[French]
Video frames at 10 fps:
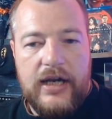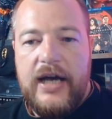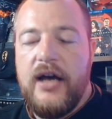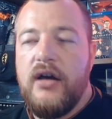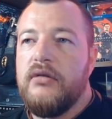
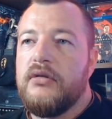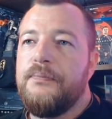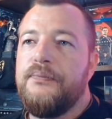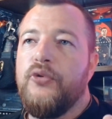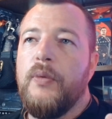Là,
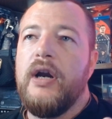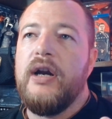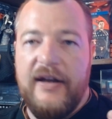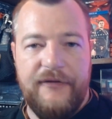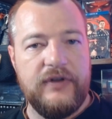pour moi,
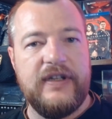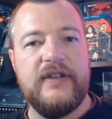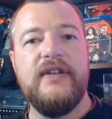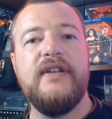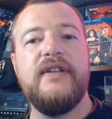la
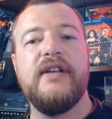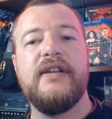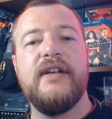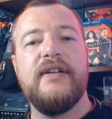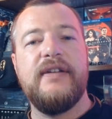fantaisie,
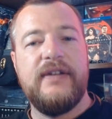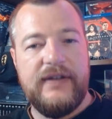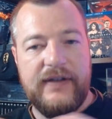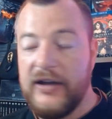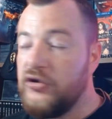
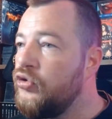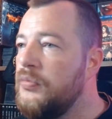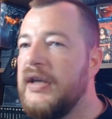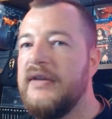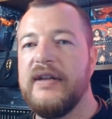c'est
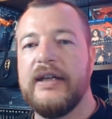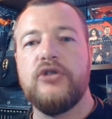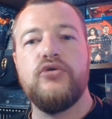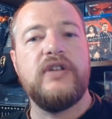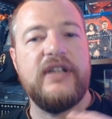assumé, c'est quelque
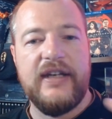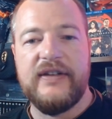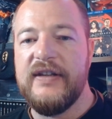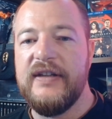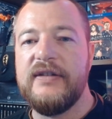chose qui
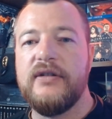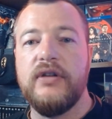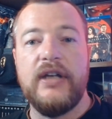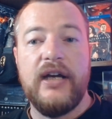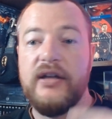existe,
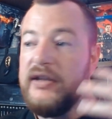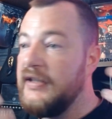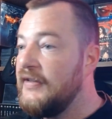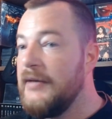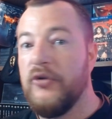il y, a, il
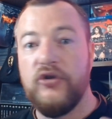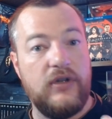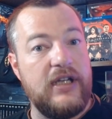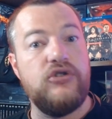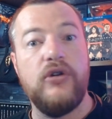des éléments
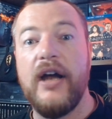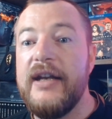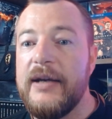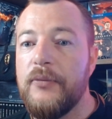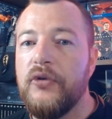surnaturels,
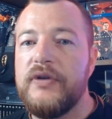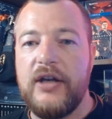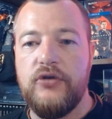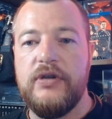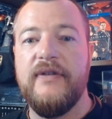des monstres,
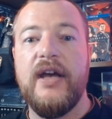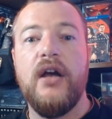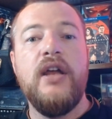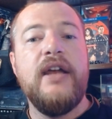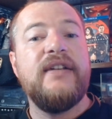un univers,
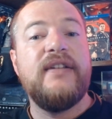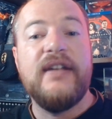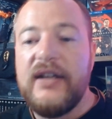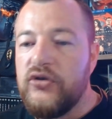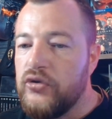
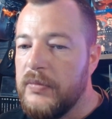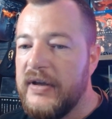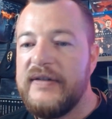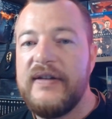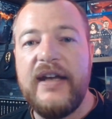c'est
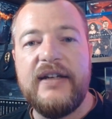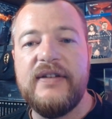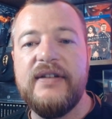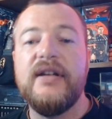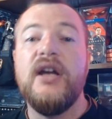assumé, ça
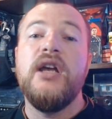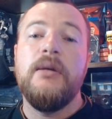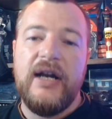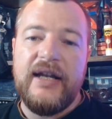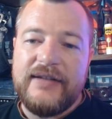existe.
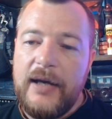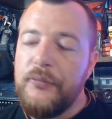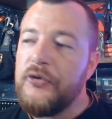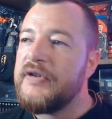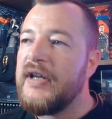Bah là, c'est un
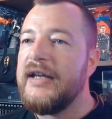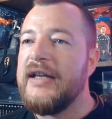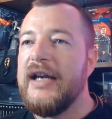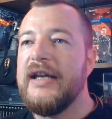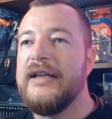peu ça, il y,
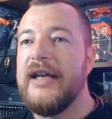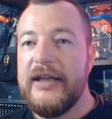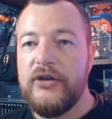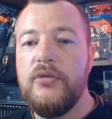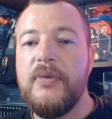a les, il
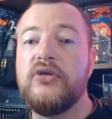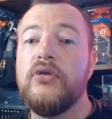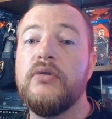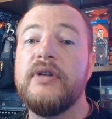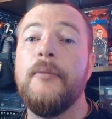les, deux, parce que
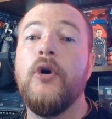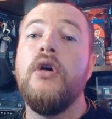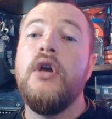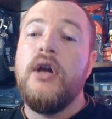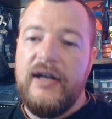notamment,
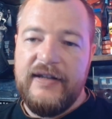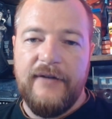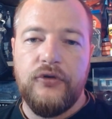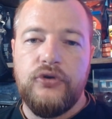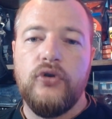les
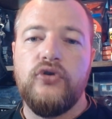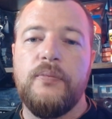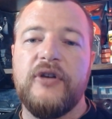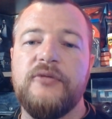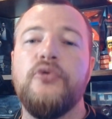aventures se
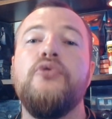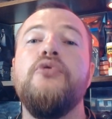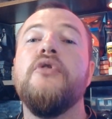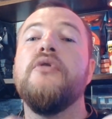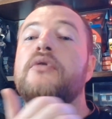passent beaucoup
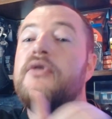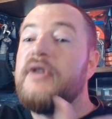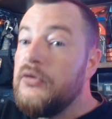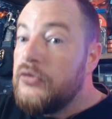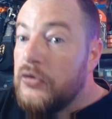dans
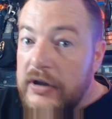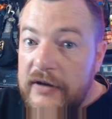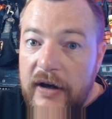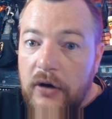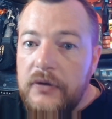un autre
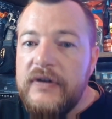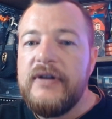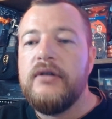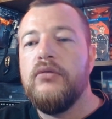univers aussi.